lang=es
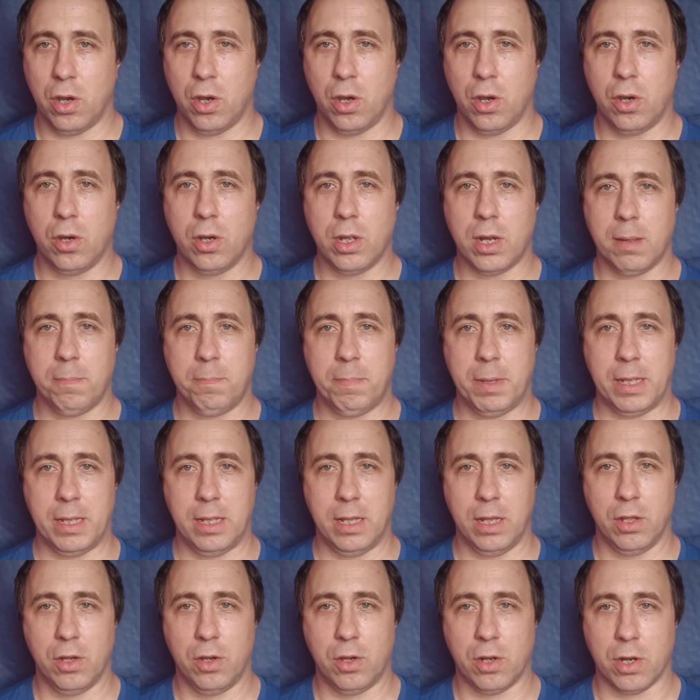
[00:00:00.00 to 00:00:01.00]
o
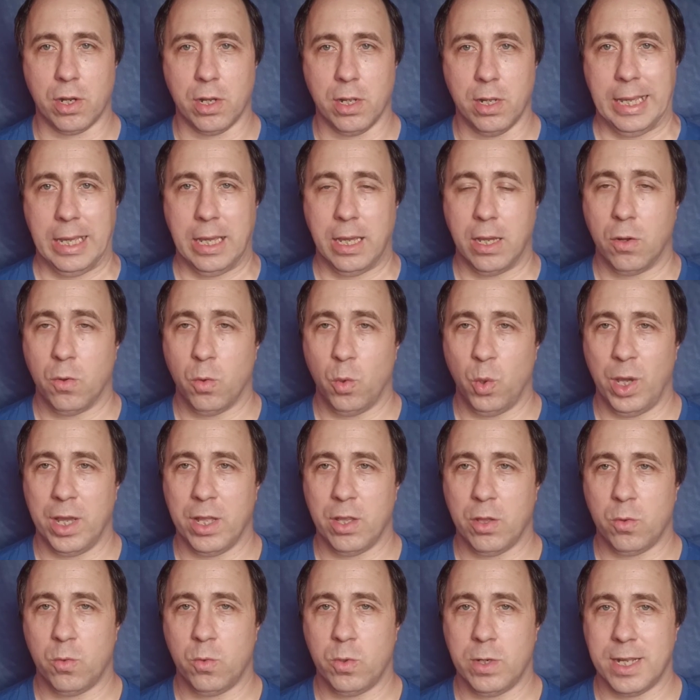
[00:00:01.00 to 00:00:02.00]
repetidor
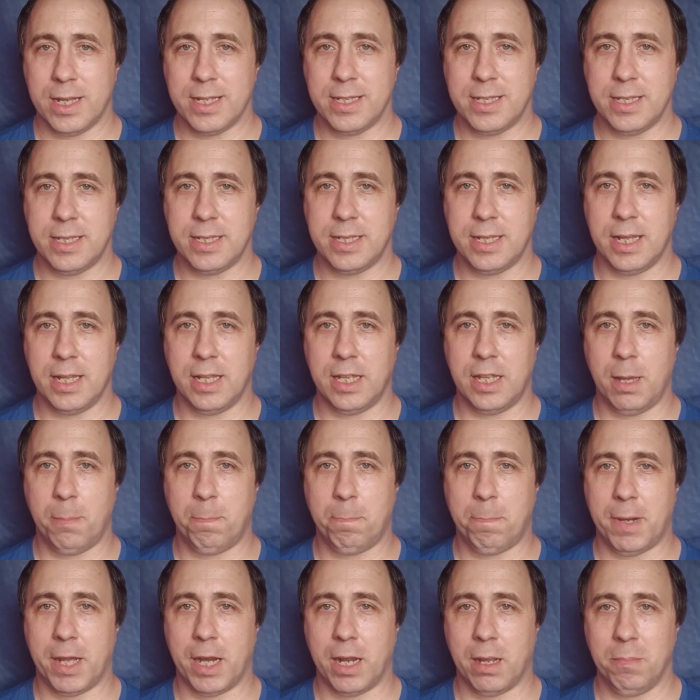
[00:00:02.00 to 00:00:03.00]
incluyendo un asistente
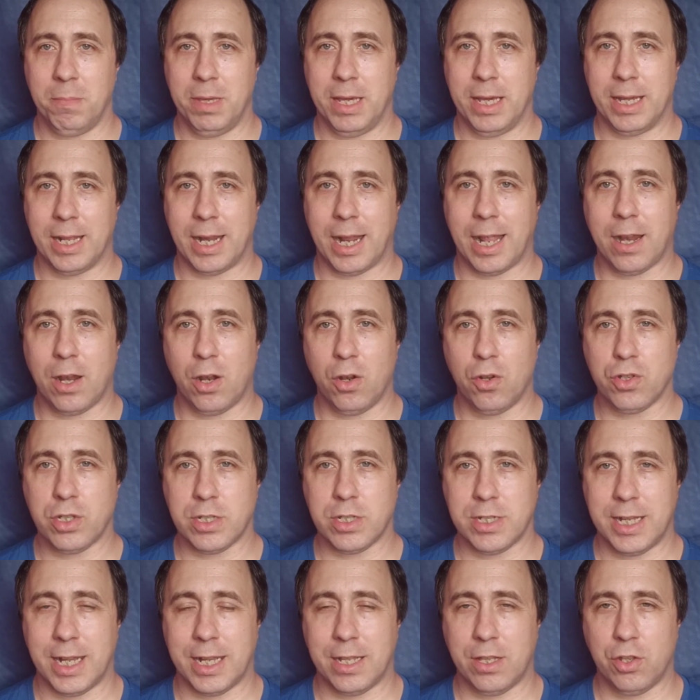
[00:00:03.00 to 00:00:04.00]
para migrar
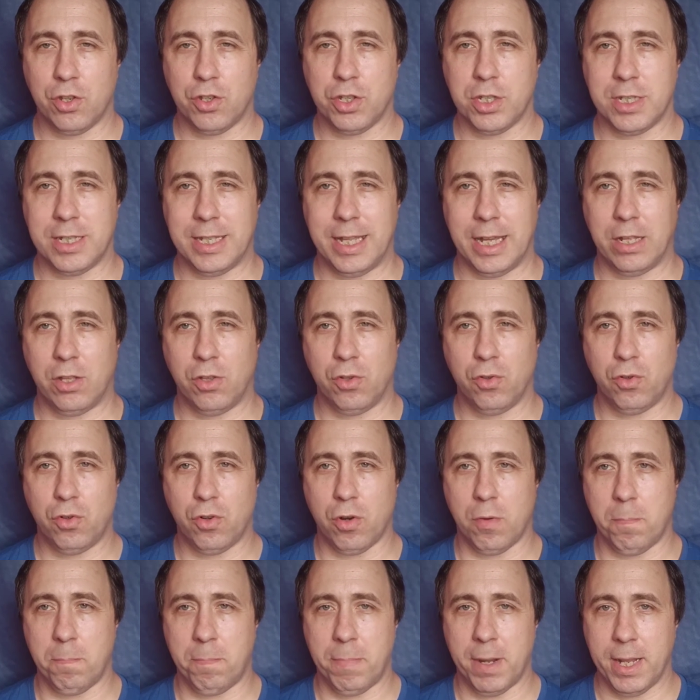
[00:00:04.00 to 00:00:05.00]
los datos de tu
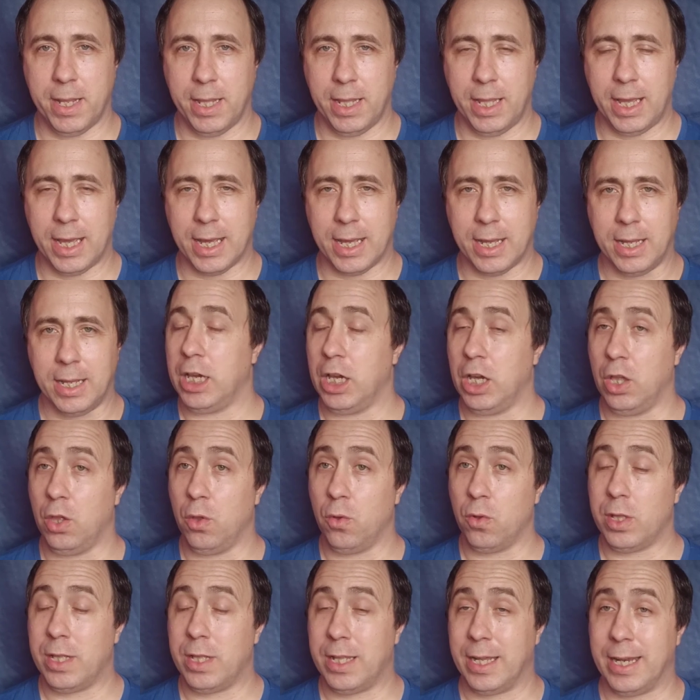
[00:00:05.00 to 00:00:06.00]
compañía y
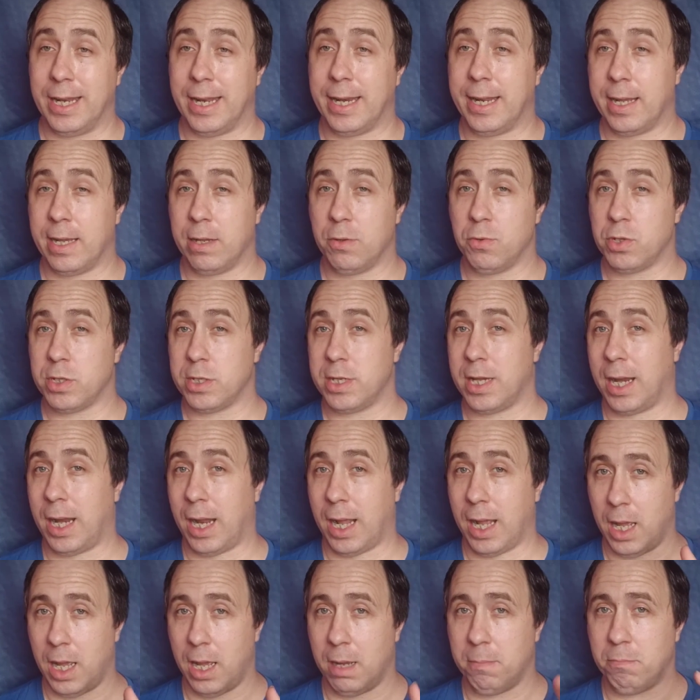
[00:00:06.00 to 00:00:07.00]
no tener que
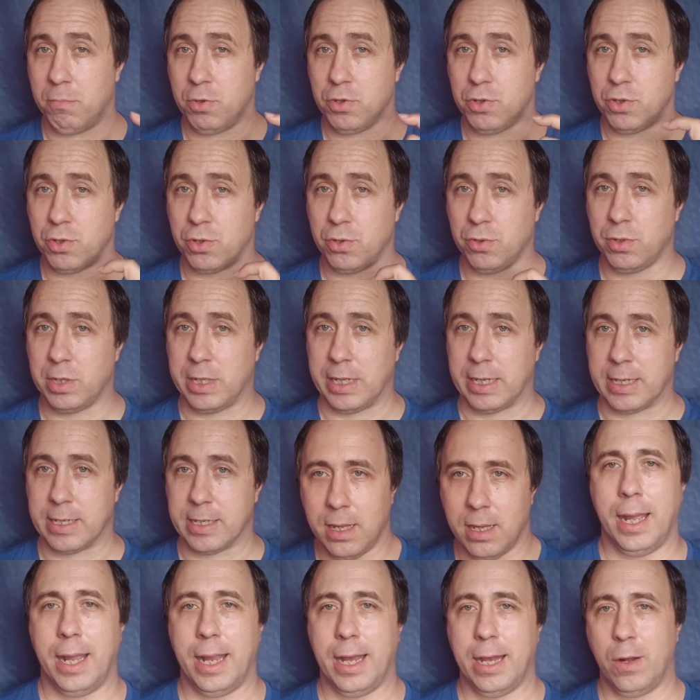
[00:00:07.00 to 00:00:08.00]
usar ambos routers.
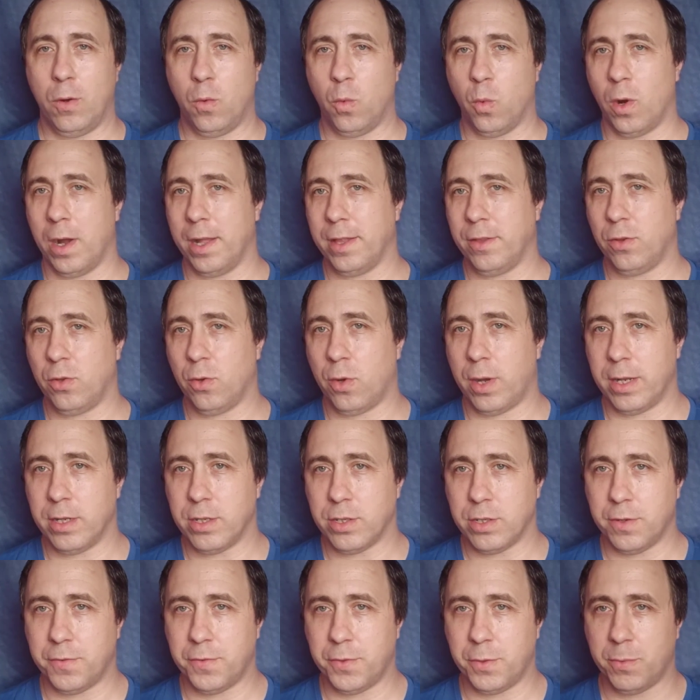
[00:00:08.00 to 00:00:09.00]
En cuanto al
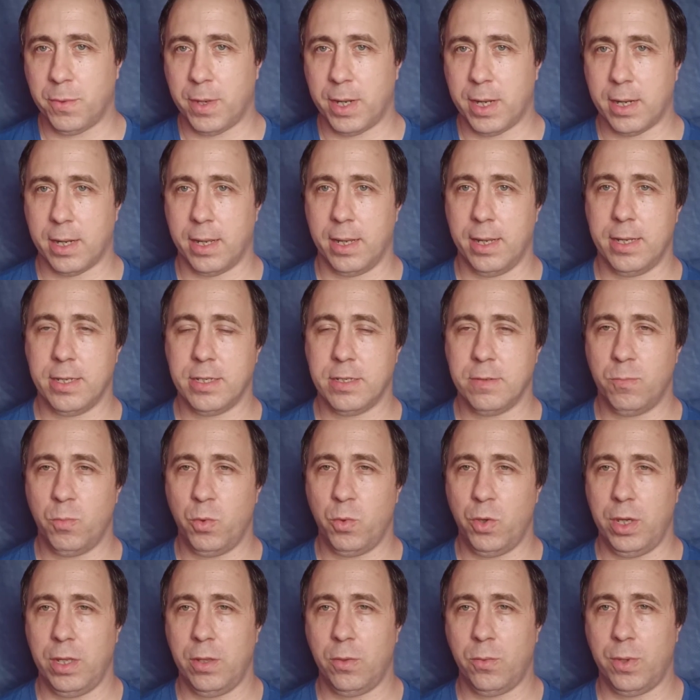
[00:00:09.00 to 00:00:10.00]
software, es
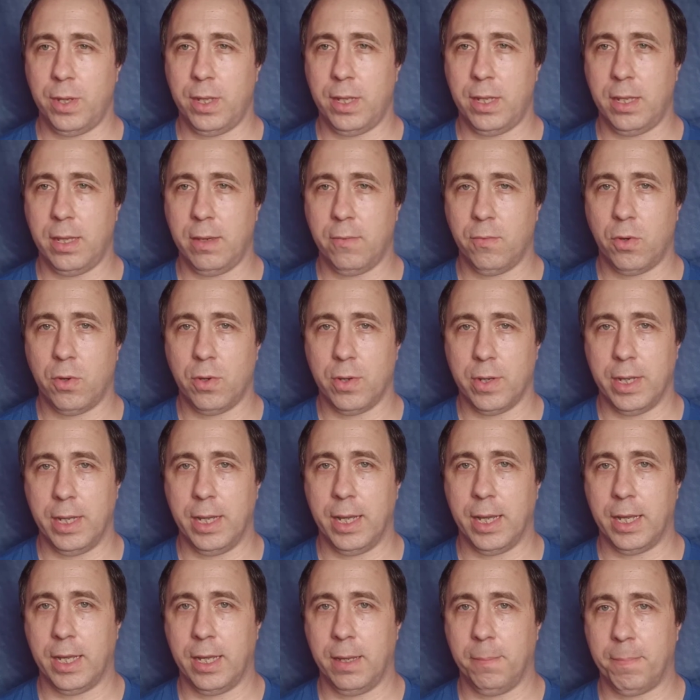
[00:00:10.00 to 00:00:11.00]
muy intuitivo y
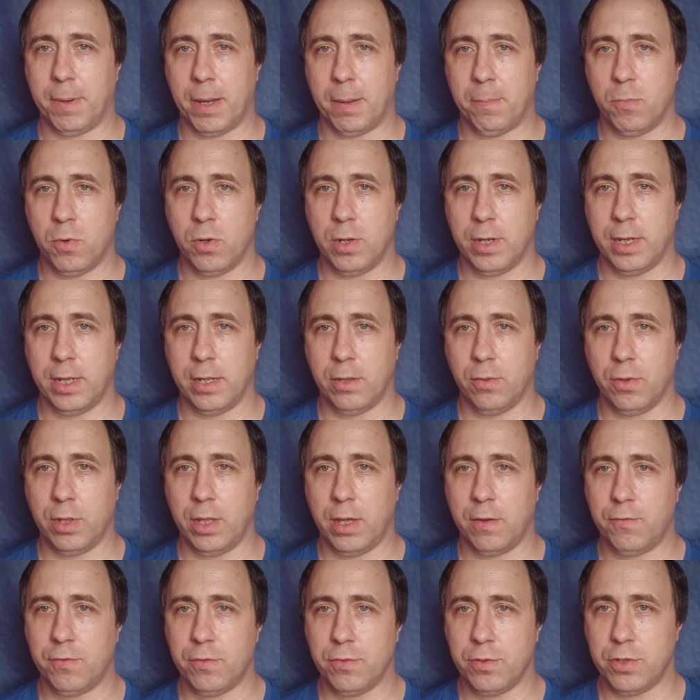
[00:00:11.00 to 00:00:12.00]
equipa multitud
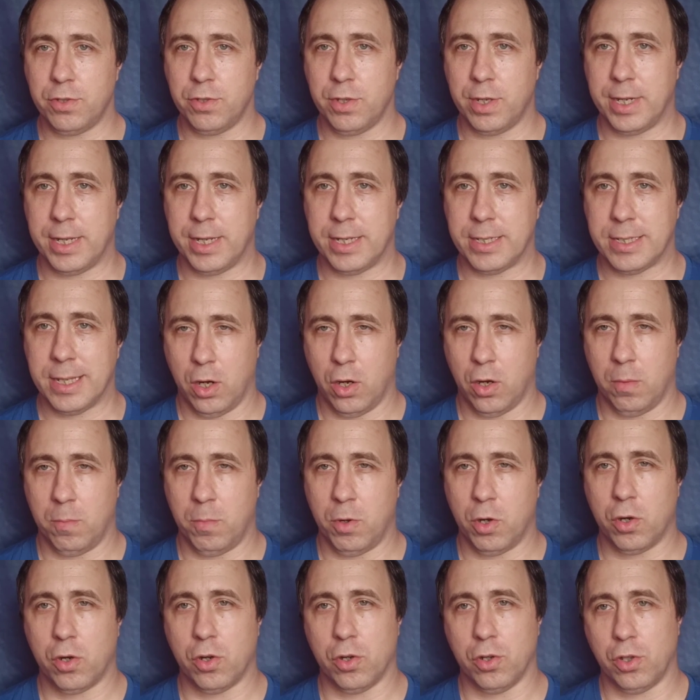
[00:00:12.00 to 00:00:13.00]
de funciones
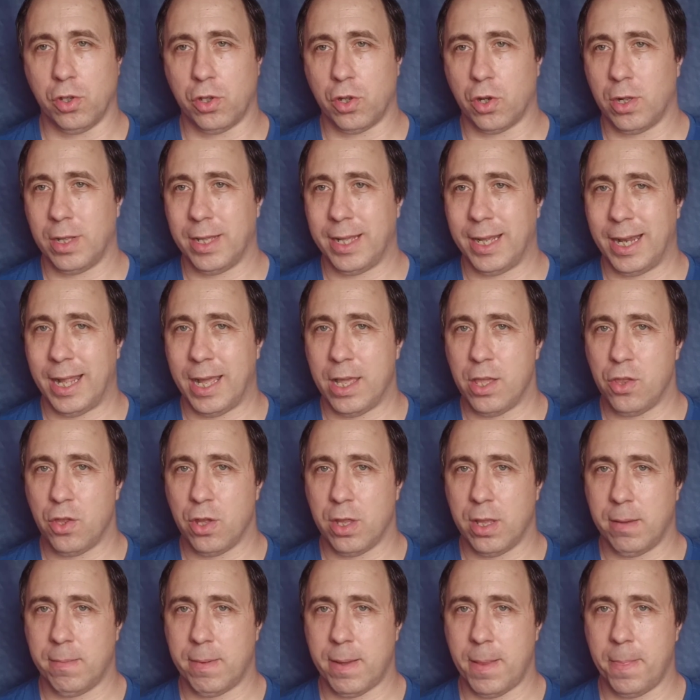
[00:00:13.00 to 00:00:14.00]
como control del
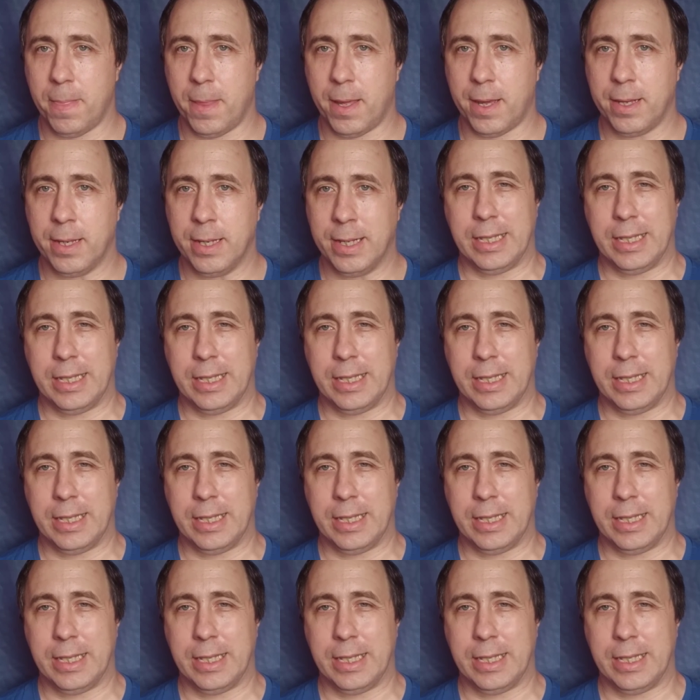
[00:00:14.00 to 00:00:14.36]
ancho de banda,